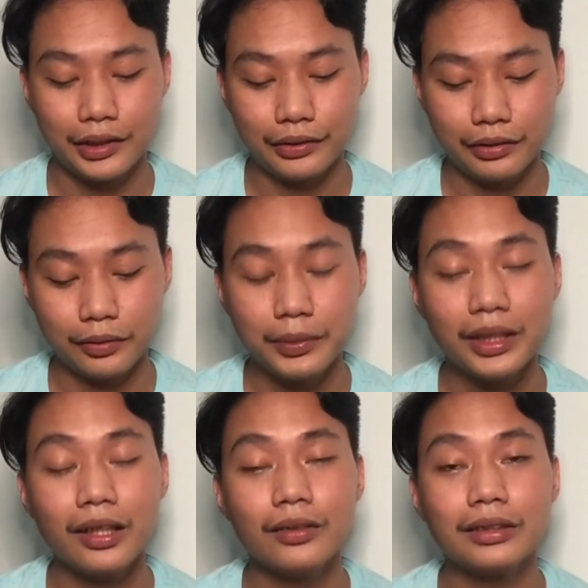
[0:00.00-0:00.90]
Ayun,
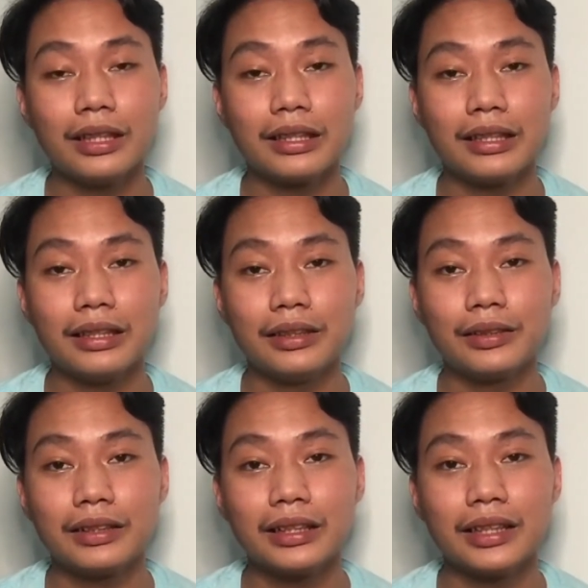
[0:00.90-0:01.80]
umiyak ako dahil
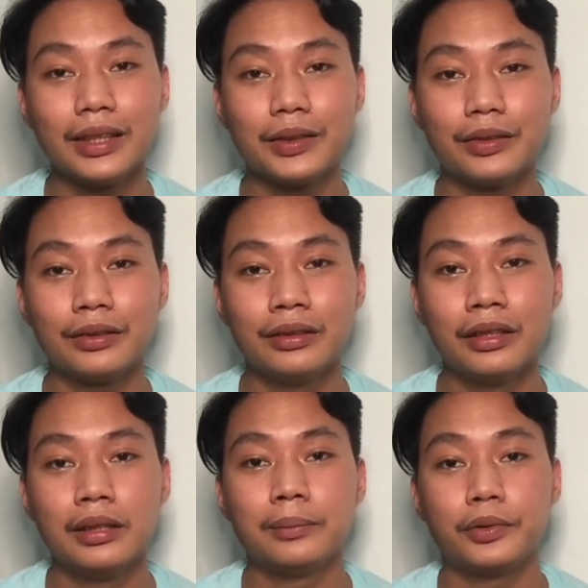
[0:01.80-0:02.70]
yung tatay ko
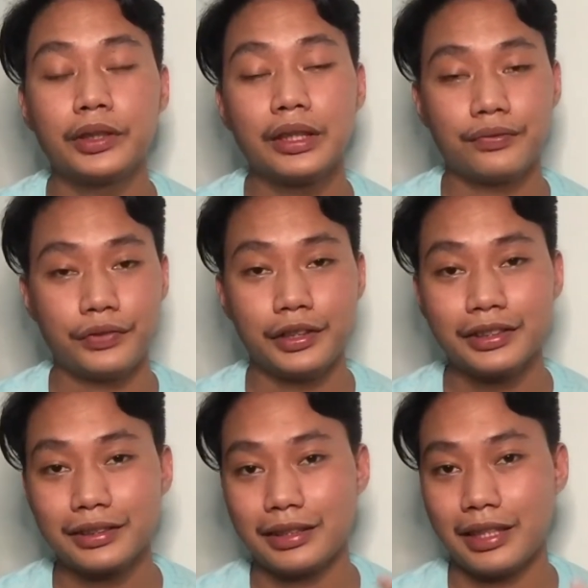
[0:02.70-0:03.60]
for the
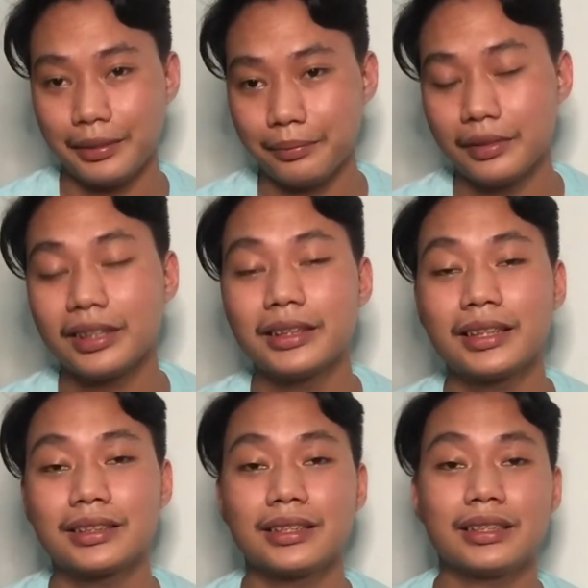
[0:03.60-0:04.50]
first time,
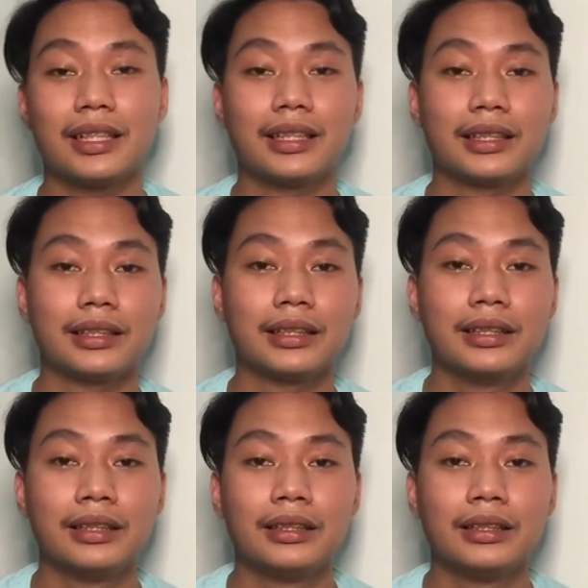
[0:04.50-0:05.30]
nag-text siya sa akin.